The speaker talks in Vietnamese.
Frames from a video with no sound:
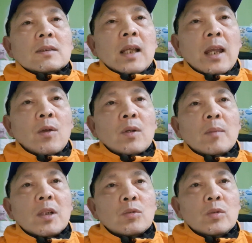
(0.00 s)
theo cái
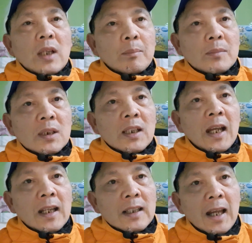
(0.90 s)
mức thu nhập
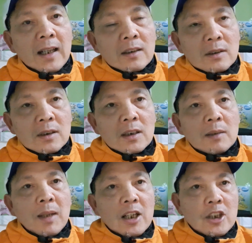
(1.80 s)
12 tháng trước khi
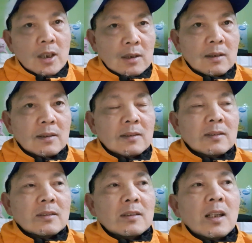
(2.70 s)
bạn sinh
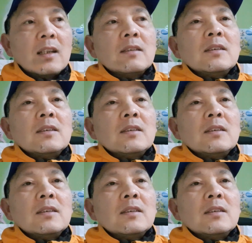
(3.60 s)
đó